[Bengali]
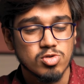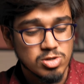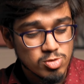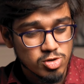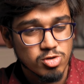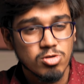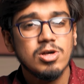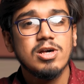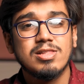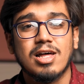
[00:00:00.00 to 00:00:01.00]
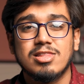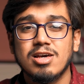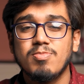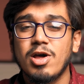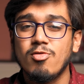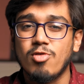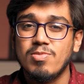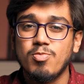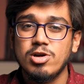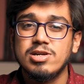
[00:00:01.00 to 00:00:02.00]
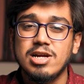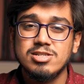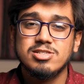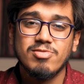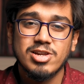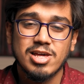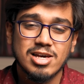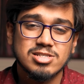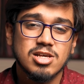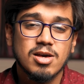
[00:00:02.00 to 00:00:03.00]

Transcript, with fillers: ইউজ হতো তার থেকে প্রায় ওয়ান পয়েন্ট এইট সেভেন এক্স